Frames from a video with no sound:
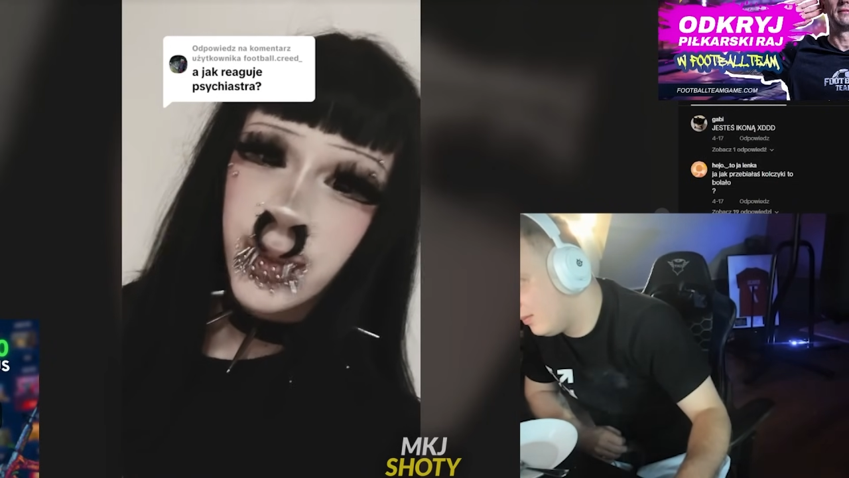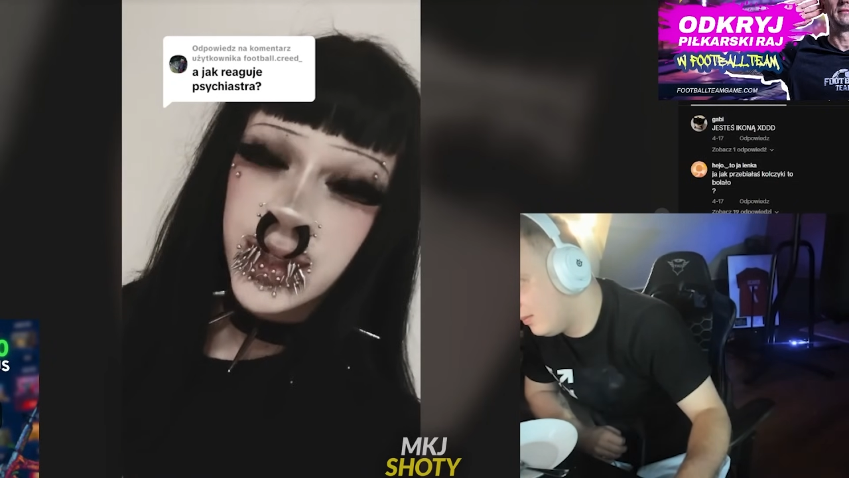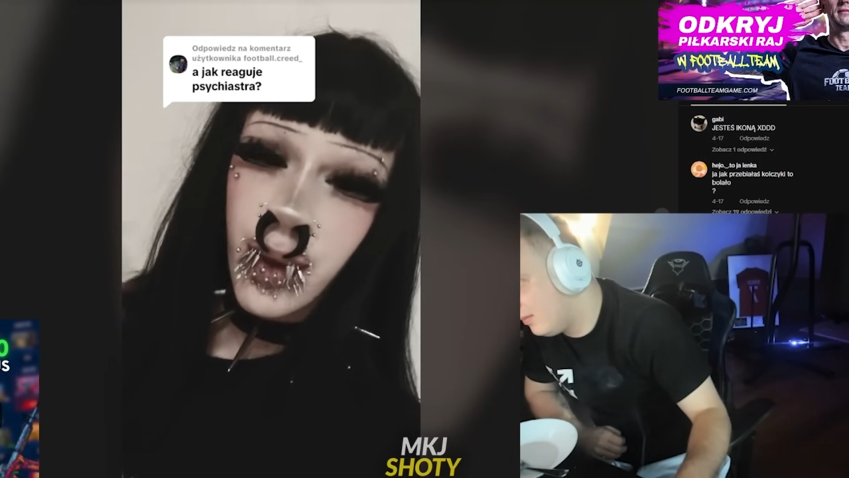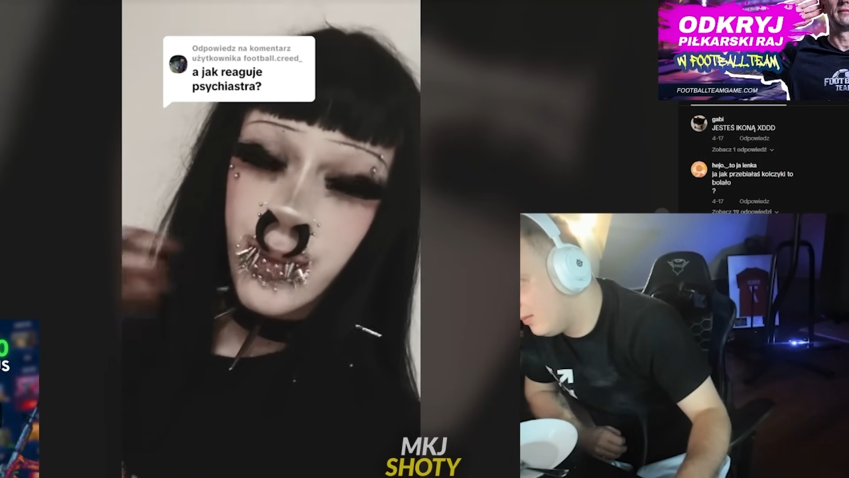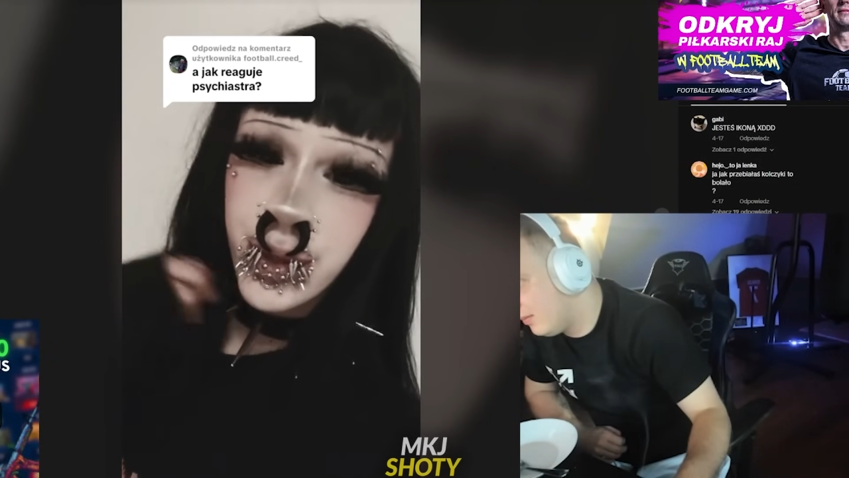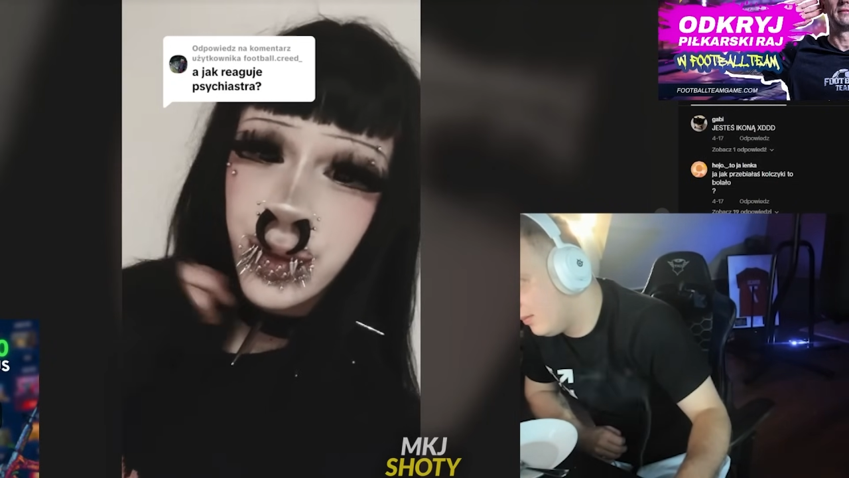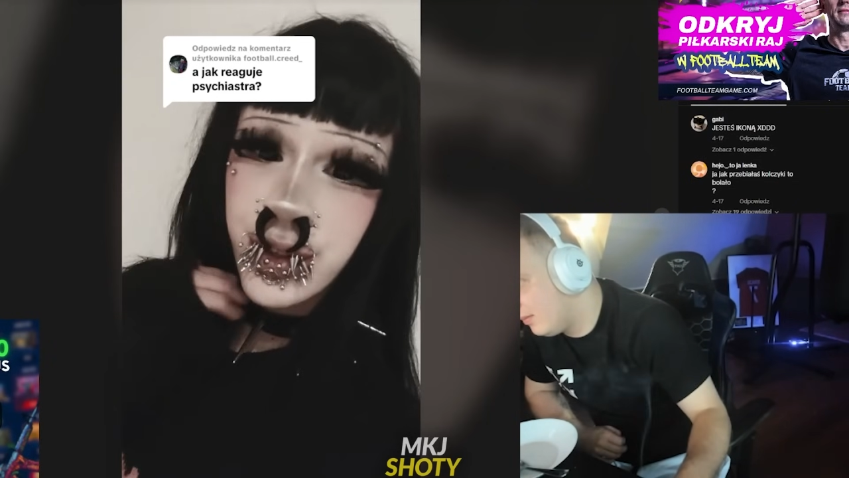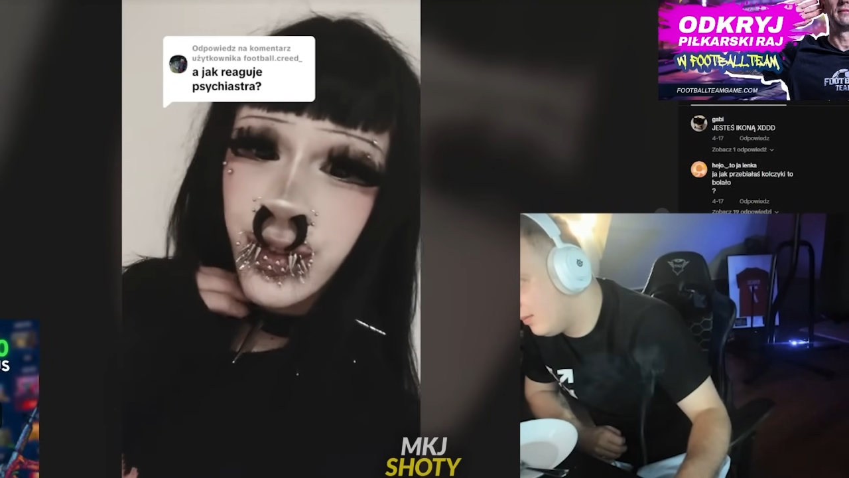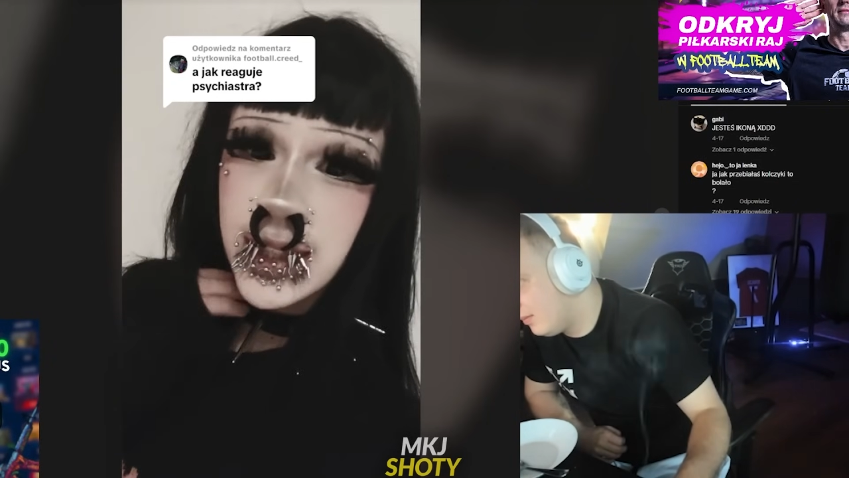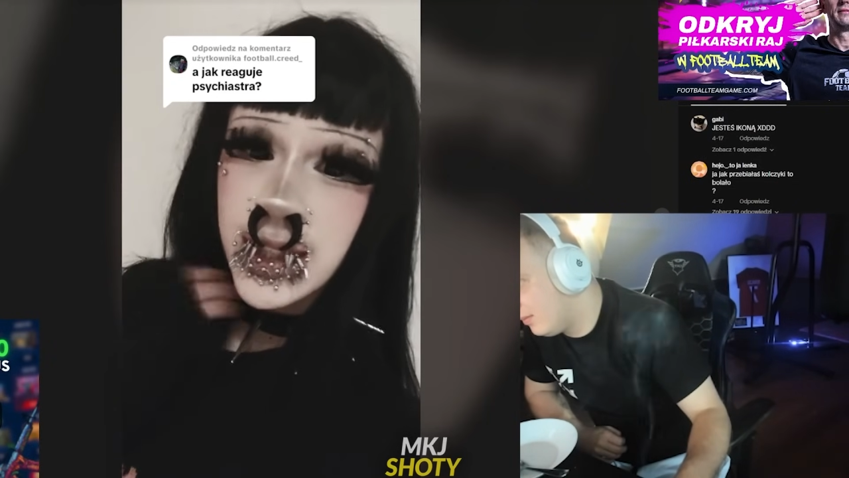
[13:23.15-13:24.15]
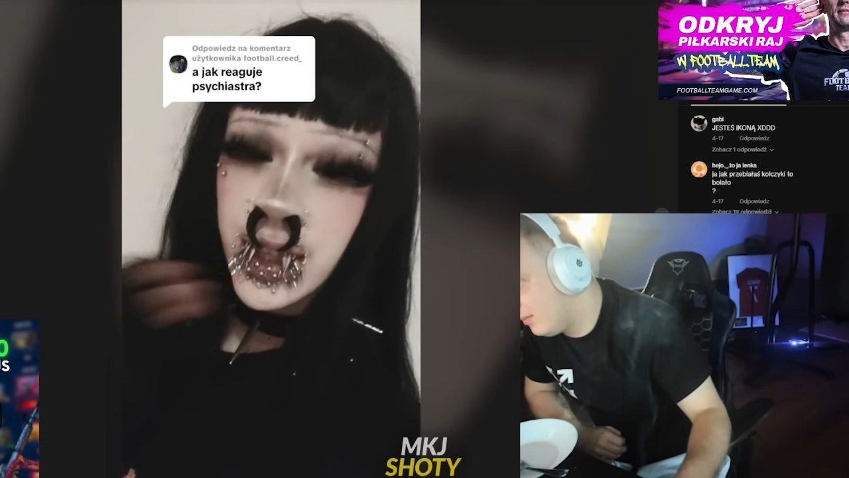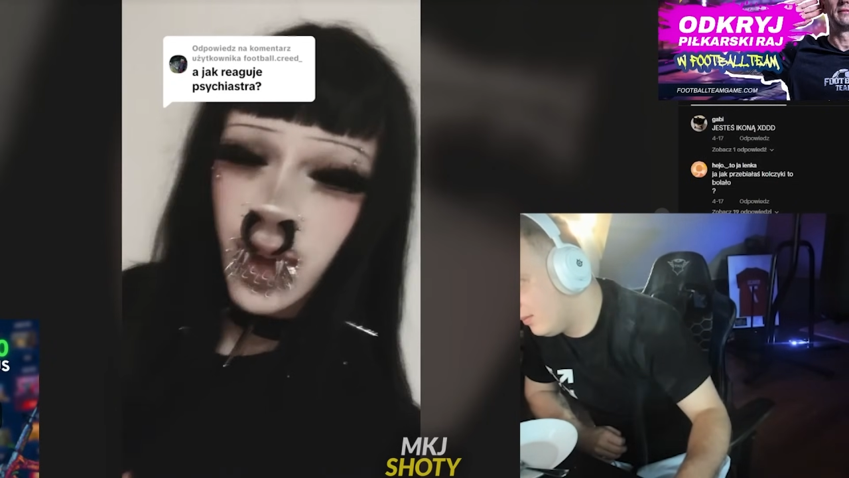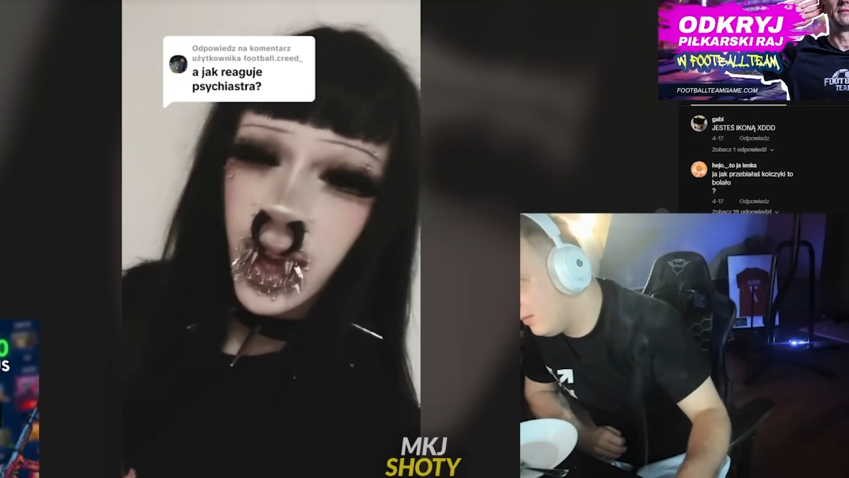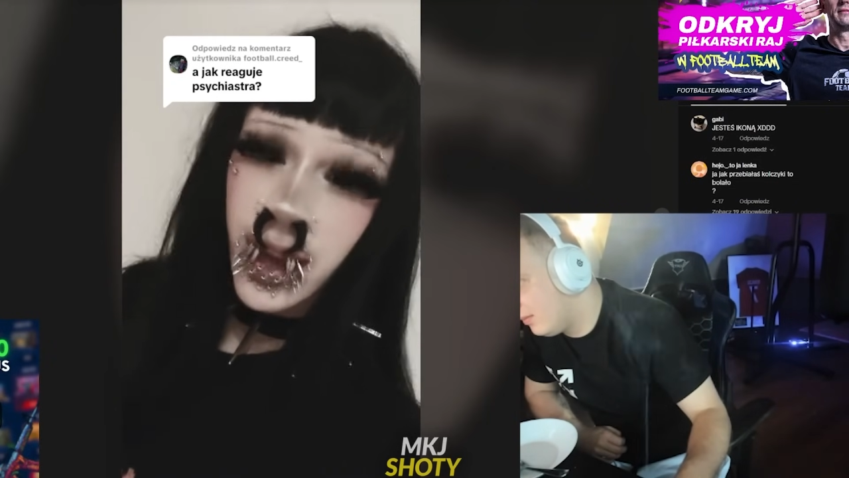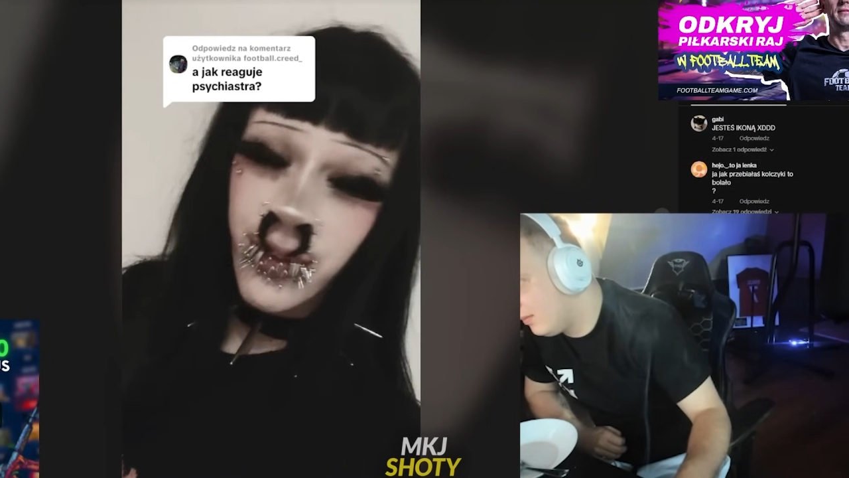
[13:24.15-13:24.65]
Myślałam, że to oczywiste,
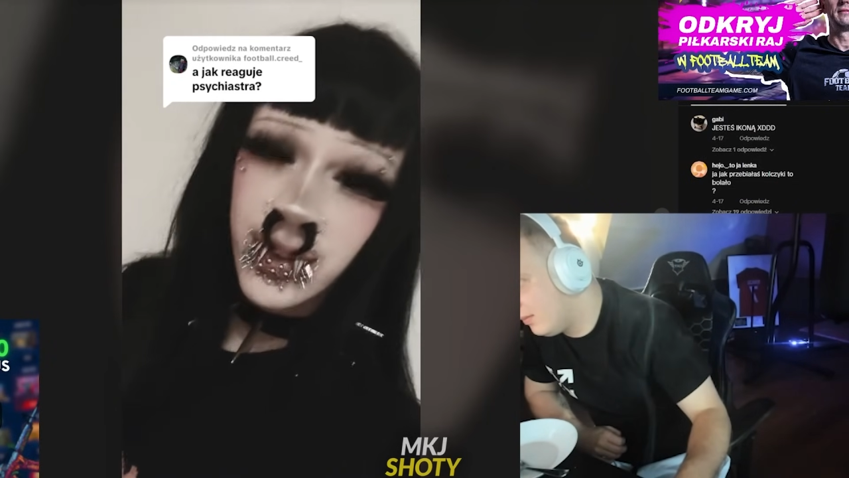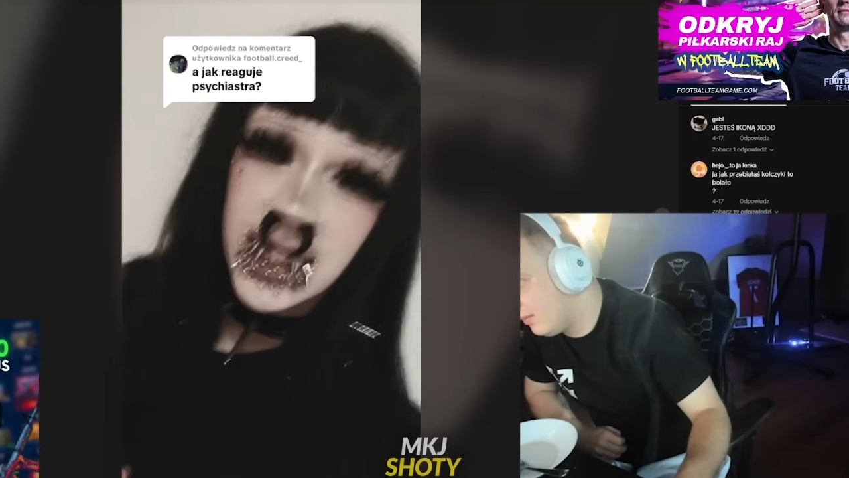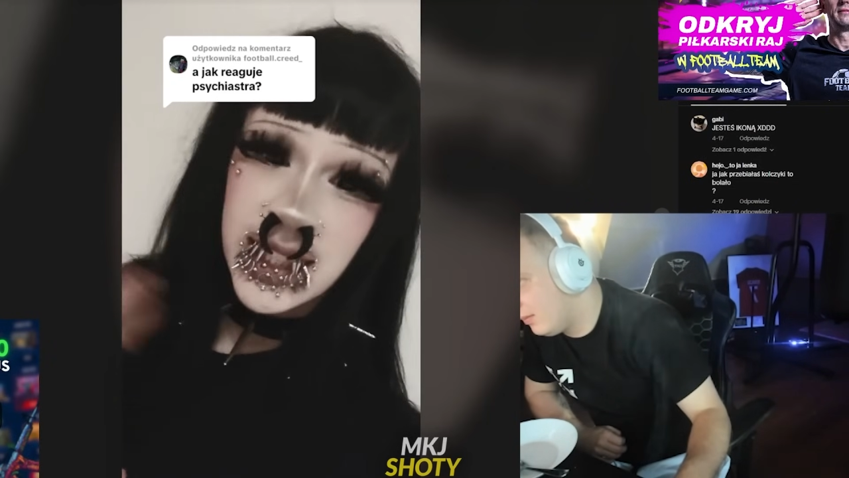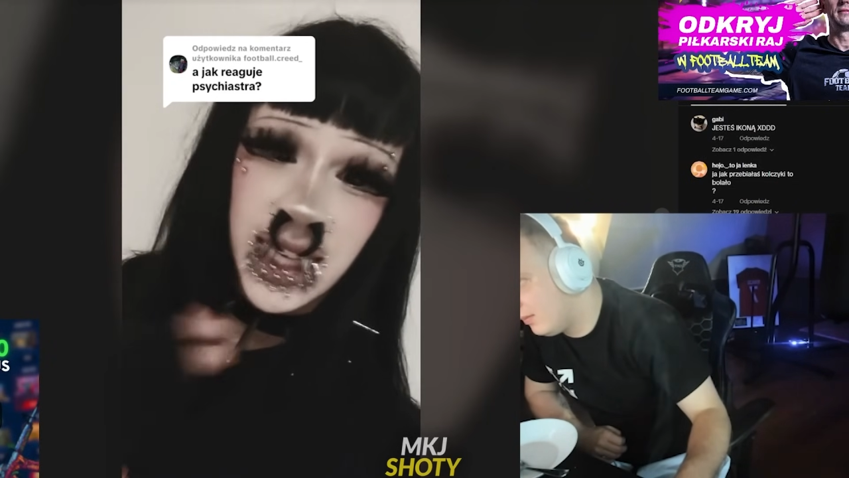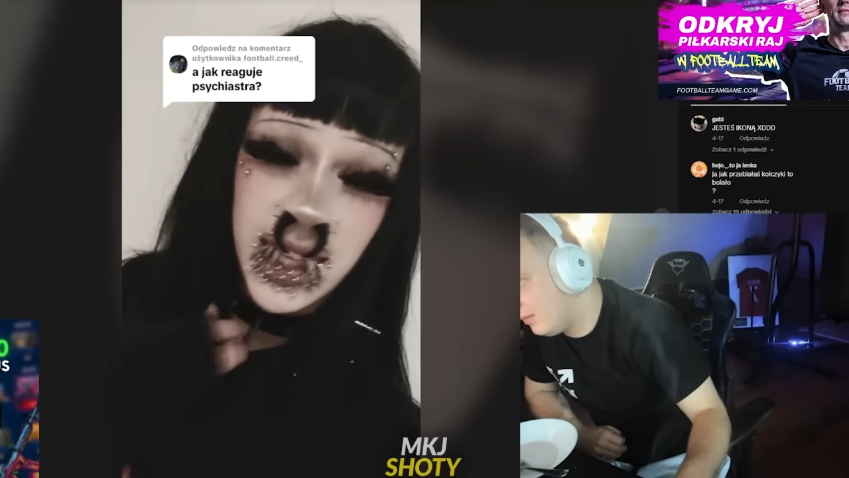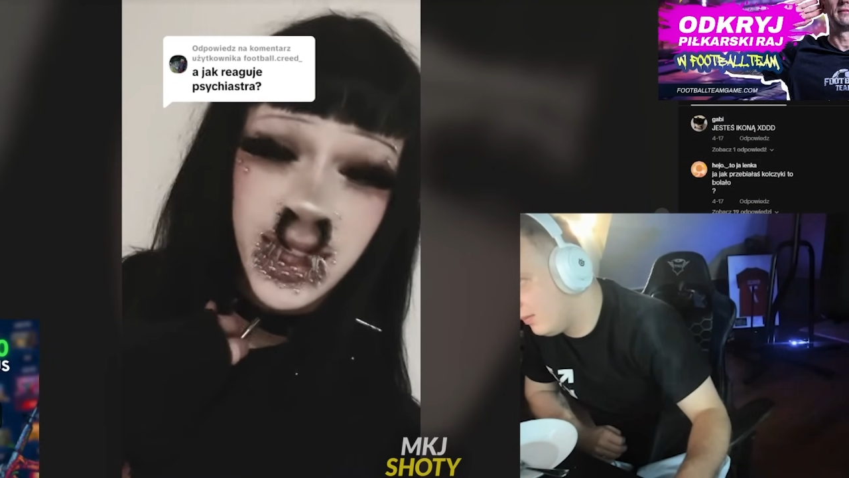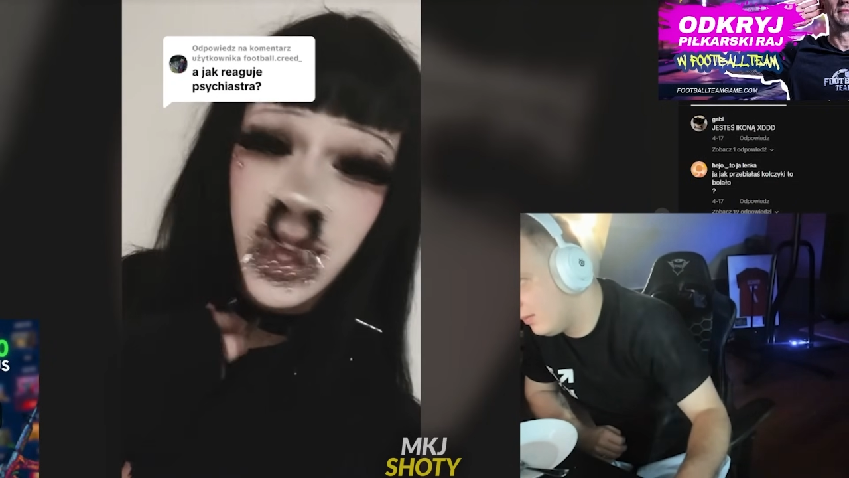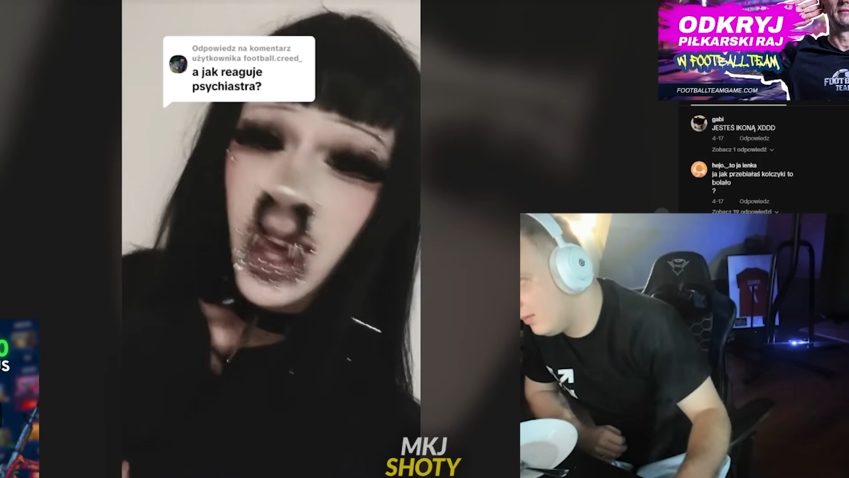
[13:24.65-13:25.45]
no ale jak widać nie...